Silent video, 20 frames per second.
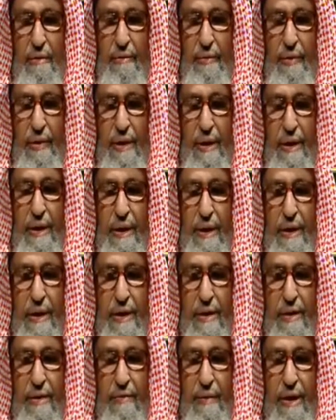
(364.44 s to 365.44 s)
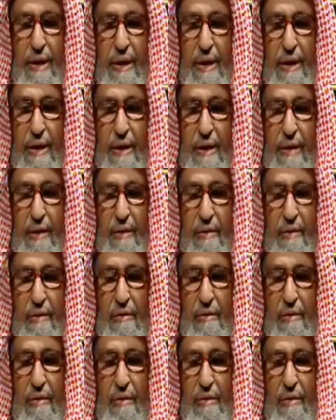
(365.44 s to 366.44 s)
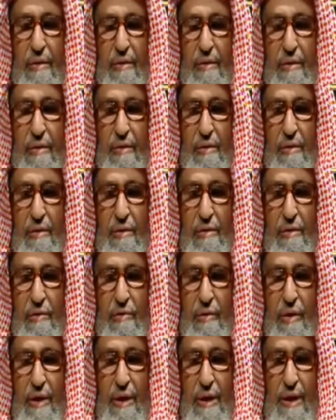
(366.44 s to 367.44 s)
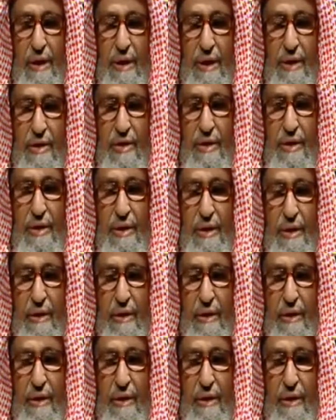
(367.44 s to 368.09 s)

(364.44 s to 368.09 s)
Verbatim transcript: من غير كتمان ولا نقص